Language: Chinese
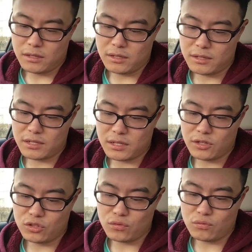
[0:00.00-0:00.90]
一个是
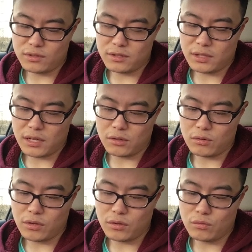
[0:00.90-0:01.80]
一九五四年的
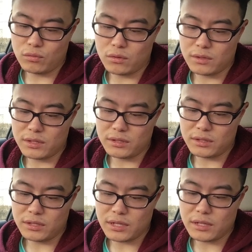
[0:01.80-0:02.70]
关于无国
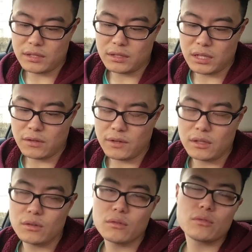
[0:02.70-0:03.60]
籍人地位
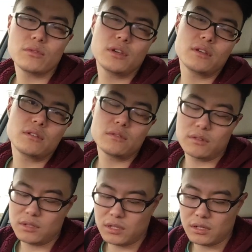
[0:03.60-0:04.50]
的公约，
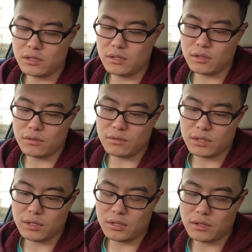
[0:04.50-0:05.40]
所以这个是有
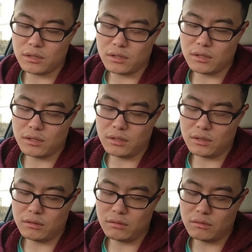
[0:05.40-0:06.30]
这个
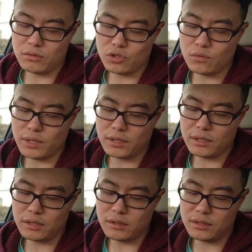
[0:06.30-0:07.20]
嗯中文
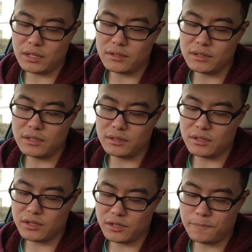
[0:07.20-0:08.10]
的详细的
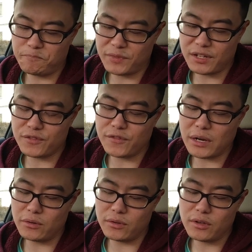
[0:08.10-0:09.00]
解释，它是
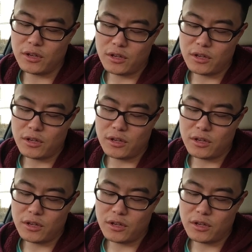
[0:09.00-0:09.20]
法律，